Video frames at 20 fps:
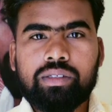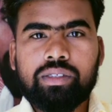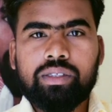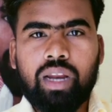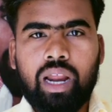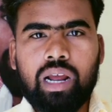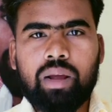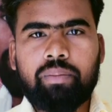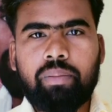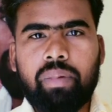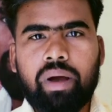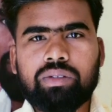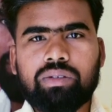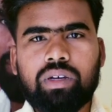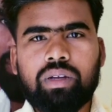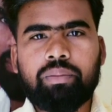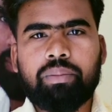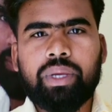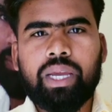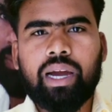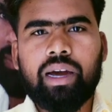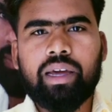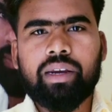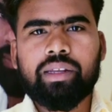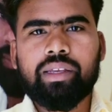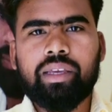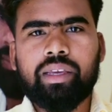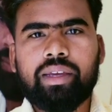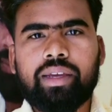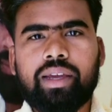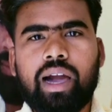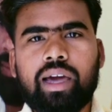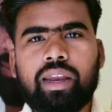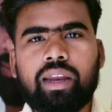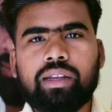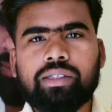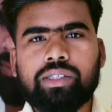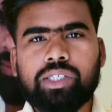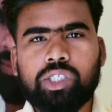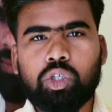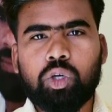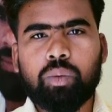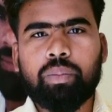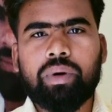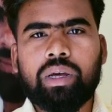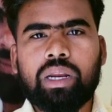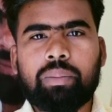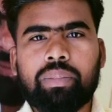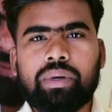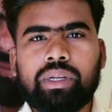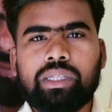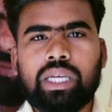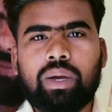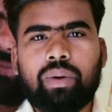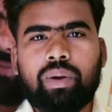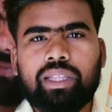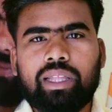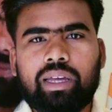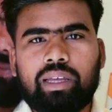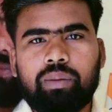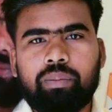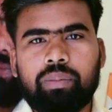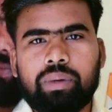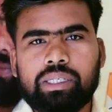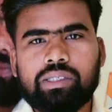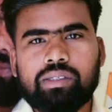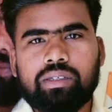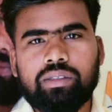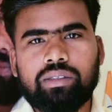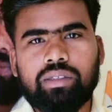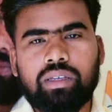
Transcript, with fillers: चिराग पासवान बिहार की 11 सीटों पर अपनी दावेदारी पेश कर